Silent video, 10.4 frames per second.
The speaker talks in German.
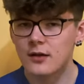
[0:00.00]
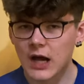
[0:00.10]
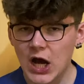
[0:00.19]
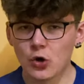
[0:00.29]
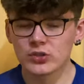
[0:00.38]

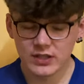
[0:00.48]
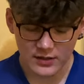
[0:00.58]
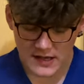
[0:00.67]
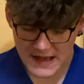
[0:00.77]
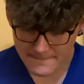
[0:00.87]
Raucht
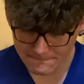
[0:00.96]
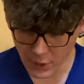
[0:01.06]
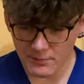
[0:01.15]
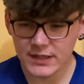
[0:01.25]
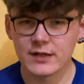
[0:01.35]

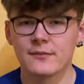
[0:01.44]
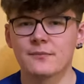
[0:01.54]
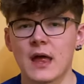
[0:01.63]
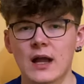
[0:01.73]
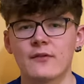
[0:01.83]
Bombe,
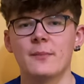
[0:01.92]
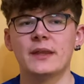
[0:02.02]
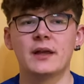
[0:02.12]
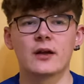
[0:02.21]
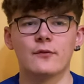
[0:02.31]

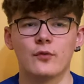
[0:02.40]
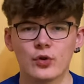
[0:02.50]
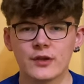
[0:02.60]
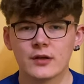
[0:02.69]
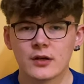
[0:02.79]
Aquamenta
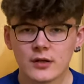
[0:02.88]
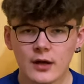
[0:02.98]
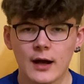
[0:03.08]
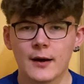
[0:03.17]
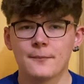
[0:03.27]
gewohnt.
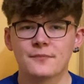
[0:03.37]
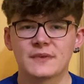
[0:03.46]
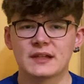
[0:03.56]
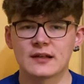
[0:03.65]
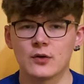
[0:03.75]
Ja,
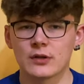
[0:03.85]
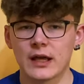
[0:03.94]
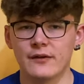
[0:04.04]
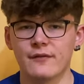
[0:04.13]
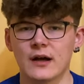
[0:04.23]
das raucht
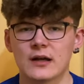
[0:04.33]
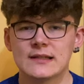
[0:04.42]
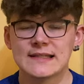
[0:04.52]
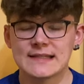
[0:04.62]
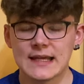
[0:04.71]
einfach
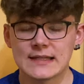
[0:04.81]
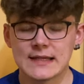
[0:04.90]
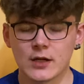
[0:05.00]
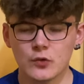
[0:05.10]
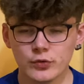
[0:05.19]
sehr,
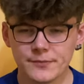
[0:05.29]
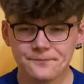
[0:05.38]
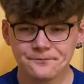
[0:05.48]
sehr gut